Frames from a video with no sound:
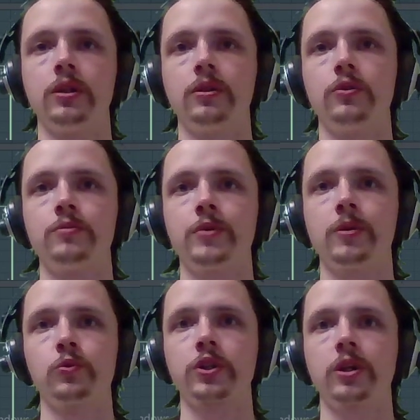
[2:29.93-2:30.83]
То есть мы
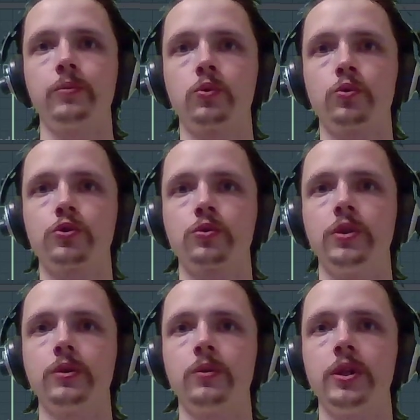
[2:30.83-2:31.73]
опускаем эту ручку
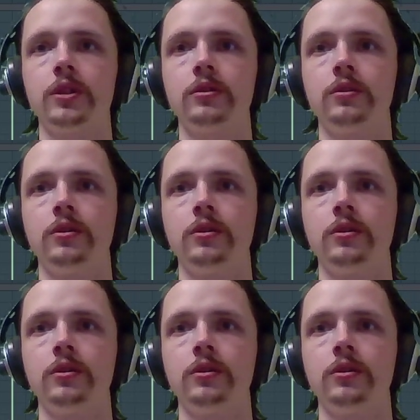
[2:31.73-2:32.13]
до нуля,